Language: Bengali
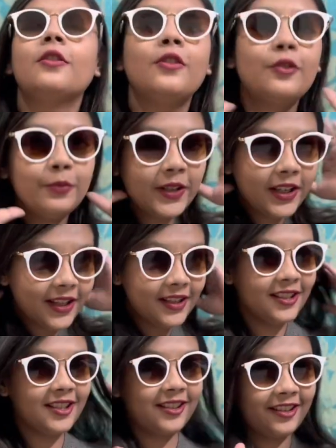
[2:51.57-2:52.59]
খুবই
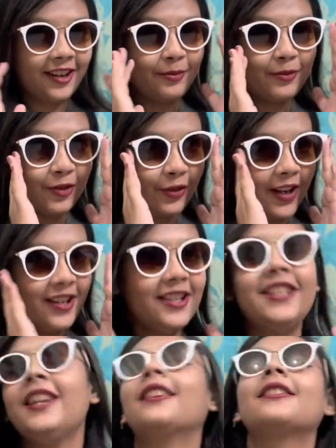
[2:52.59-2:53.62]
ইনস্টাগ্রাম
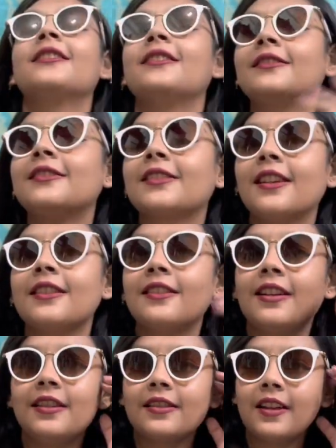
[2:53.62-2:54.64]
ট্রেন্ডি একটা
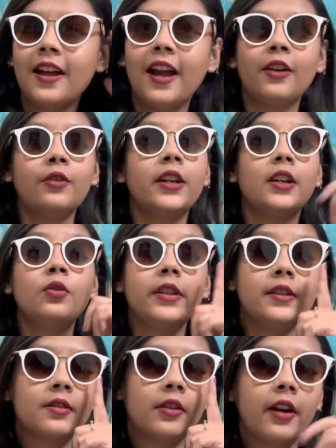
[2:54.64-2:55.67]
সানগ্লাস এখন এগুলো
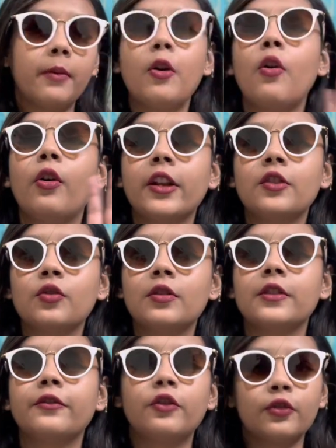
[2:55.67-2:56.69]
ইনস্টাগ্রামে অনেক
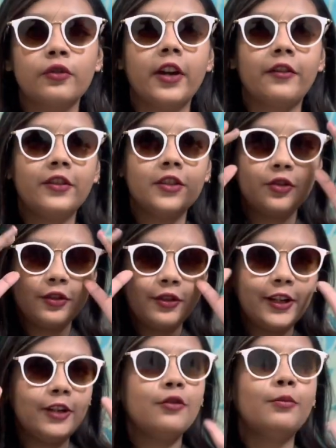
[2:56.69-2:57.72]
চলছে ফটোগ্রাফির জন্য
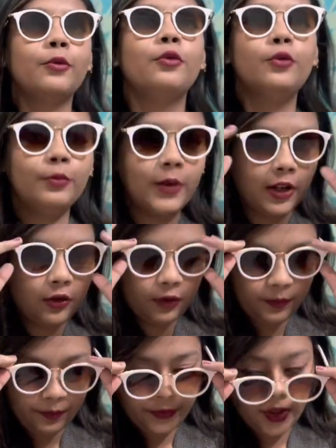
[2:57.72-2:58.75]
এগুলো বহুত ভালো
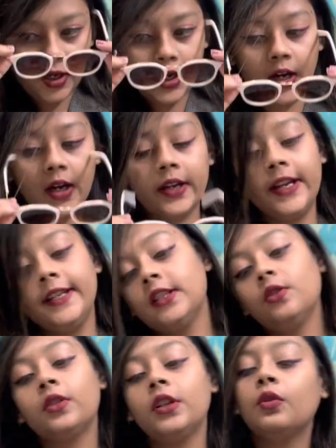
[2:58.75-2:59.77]
আর
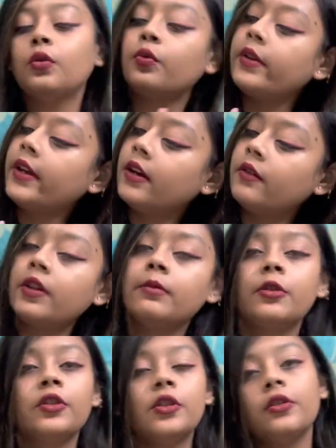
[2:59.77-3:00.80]
এটাও কিন্তু থ্রি হান্ড্রেড
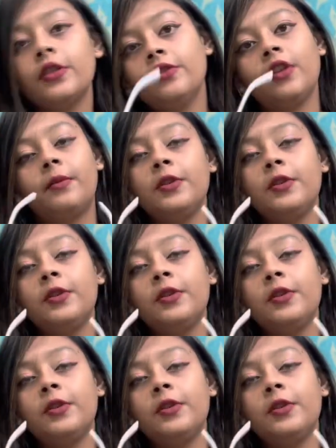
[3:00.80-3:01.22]
বলেছিল কিন্তু আমি